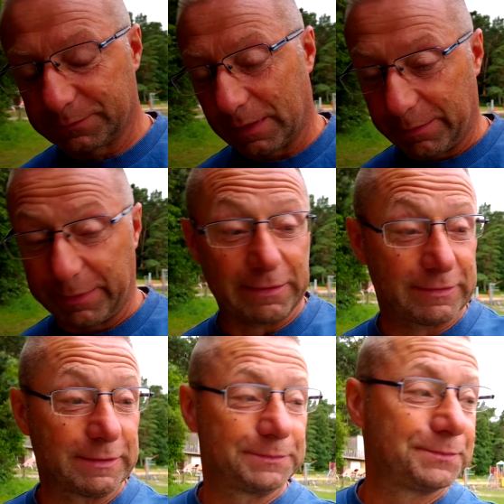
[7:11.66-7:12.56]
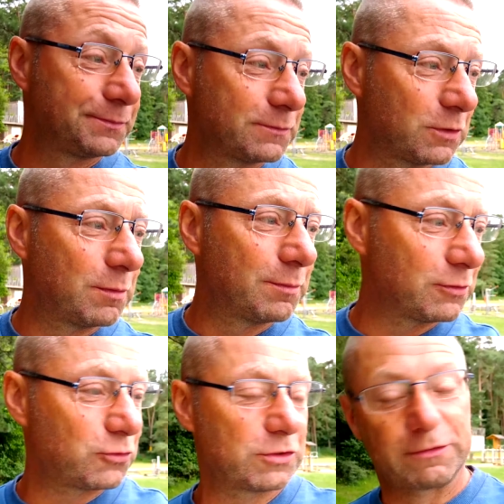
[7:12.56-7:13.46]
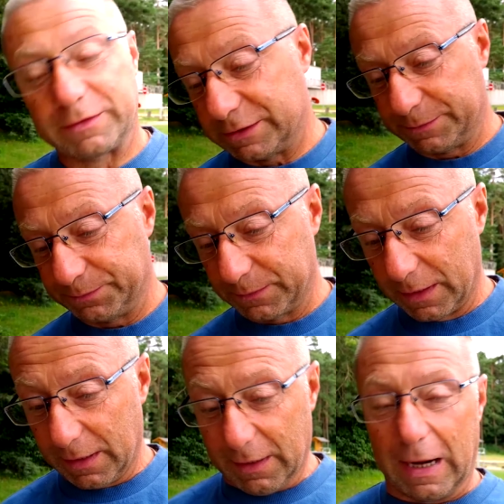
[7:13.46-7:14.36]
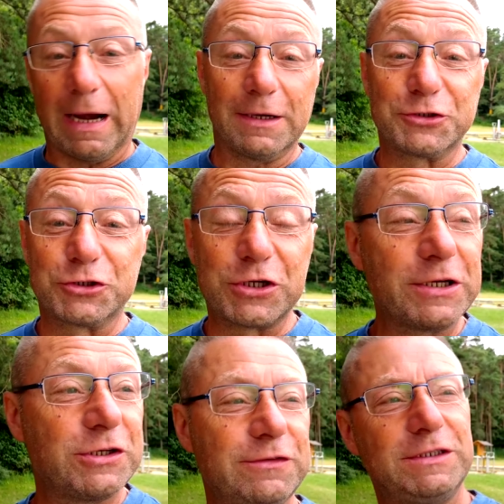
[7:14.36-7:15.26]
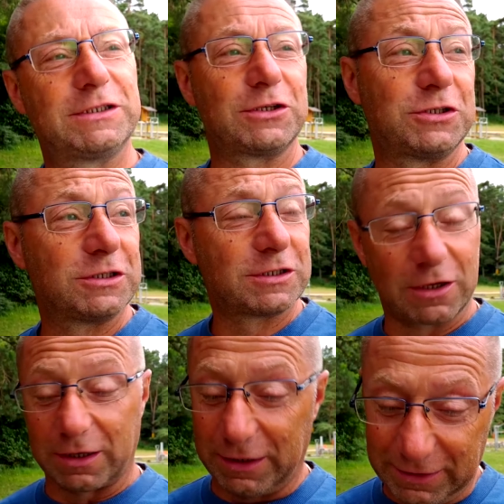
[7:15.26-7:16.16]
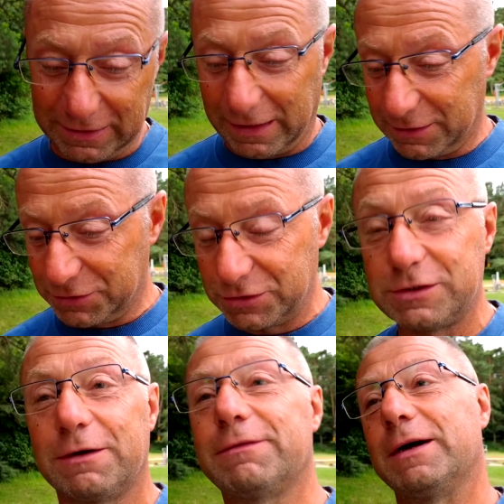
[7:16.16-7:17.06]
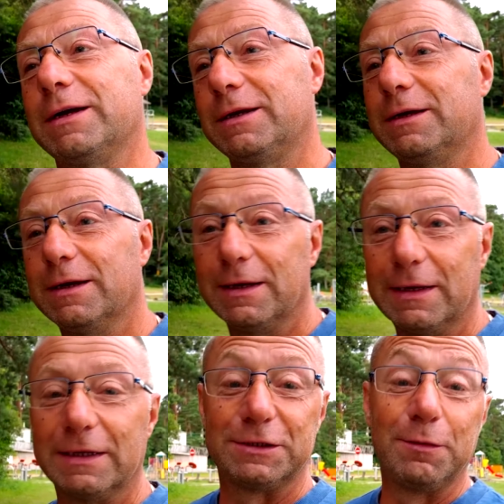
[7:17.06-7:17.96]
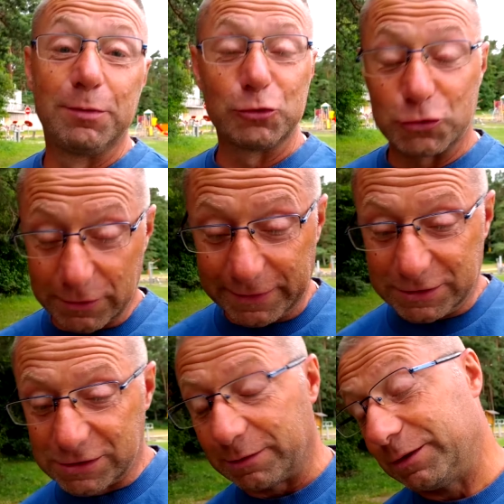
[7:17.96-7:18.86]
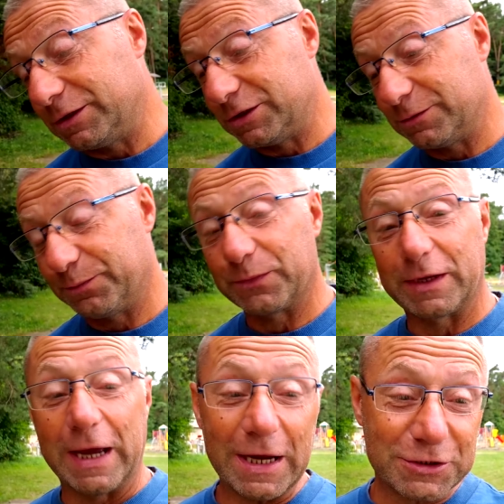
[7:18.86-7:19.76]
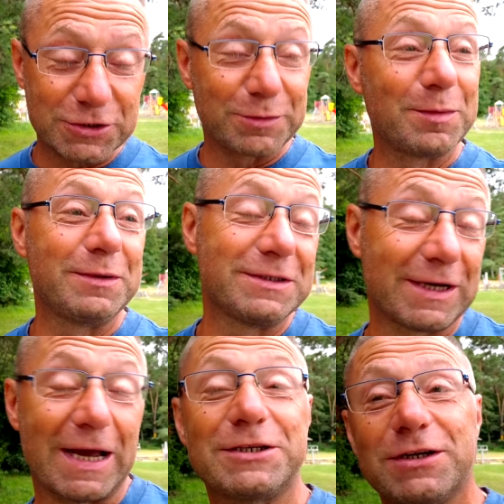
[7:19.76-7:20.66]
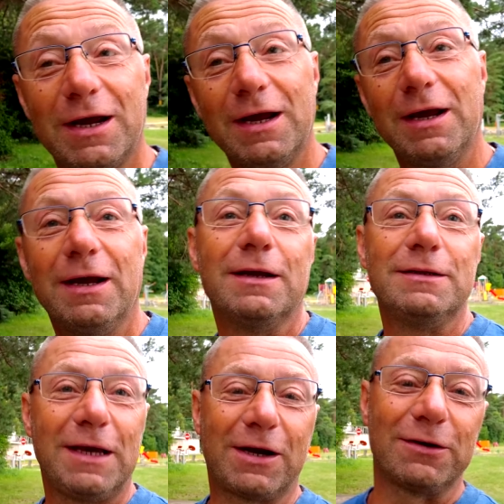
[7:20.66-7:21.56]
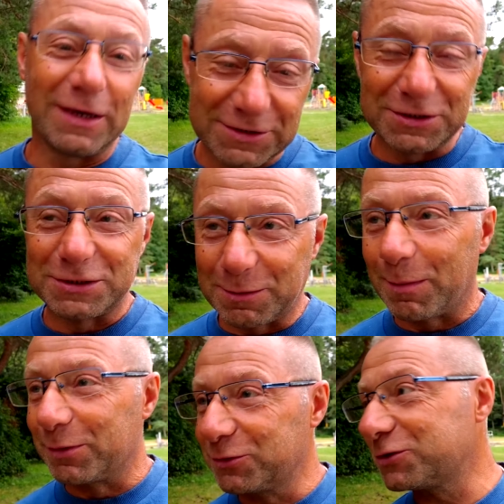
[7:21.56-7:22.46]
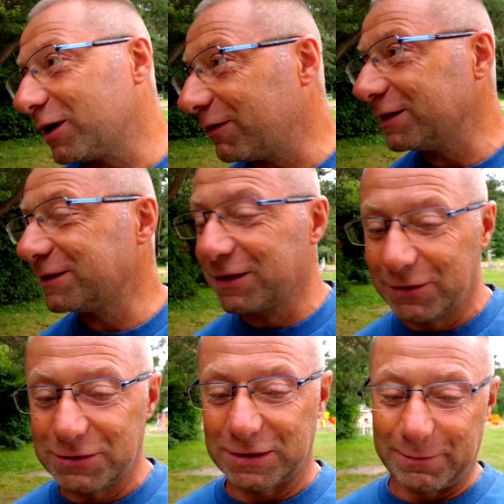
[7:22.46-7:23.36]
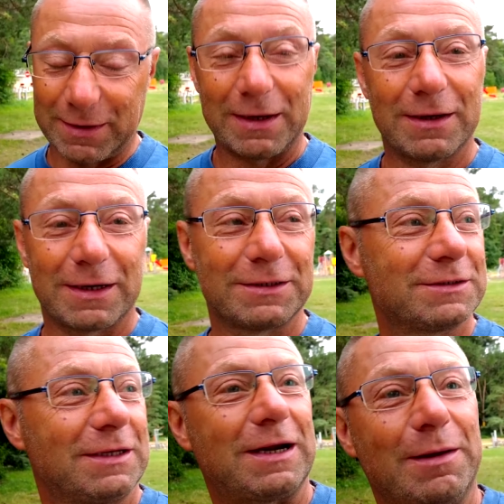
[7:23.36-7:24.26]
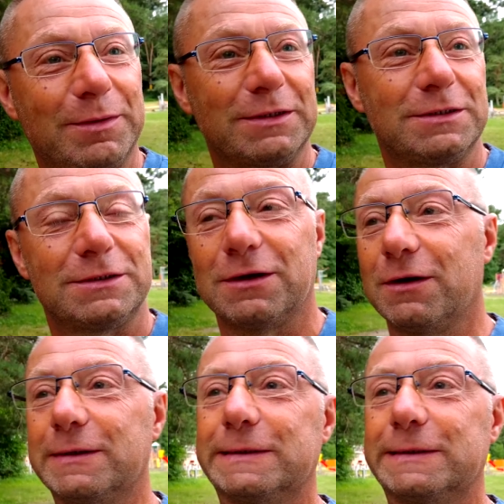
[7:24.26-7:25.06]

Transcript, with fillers: Naprawdę, mógłbym podróżować. Ale rzeczywistość jest trochę inna, życiowa i żeby podróżować trzeba mieć cash, żeby mieć cash. Niekoniecznie trzeba podróżować, tylko trzeba cash zarabiać. No.